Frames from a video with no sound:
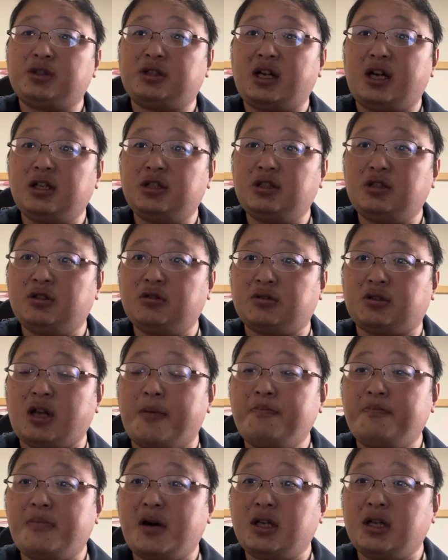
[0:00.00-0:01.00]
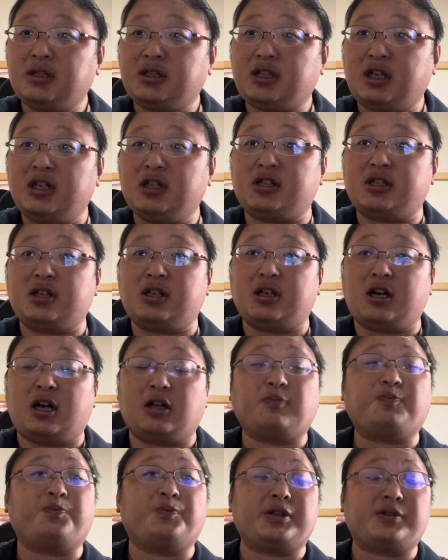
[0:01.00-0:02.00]
33万再生あ
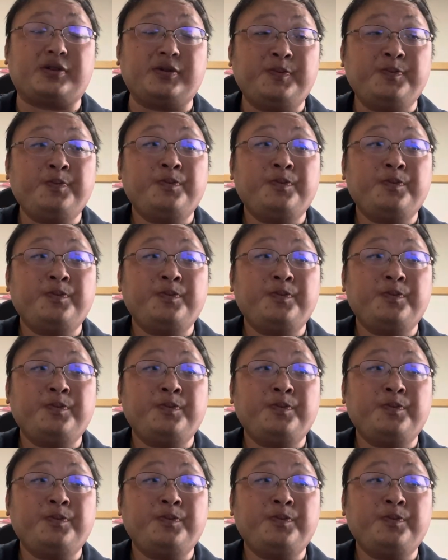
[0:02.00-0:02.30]
るんです。